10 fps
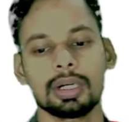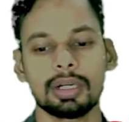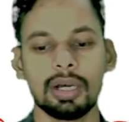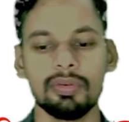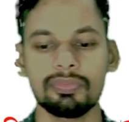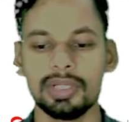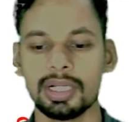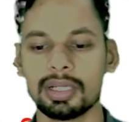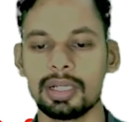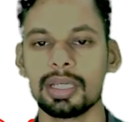कट ऑफ
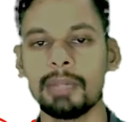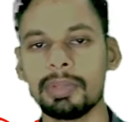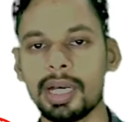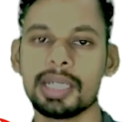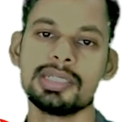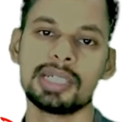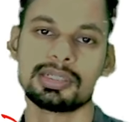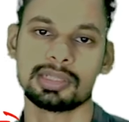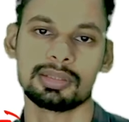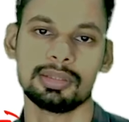क्लियर करके आप आगे जा
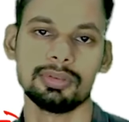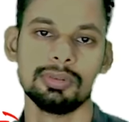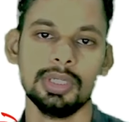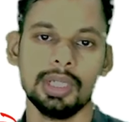सकते हो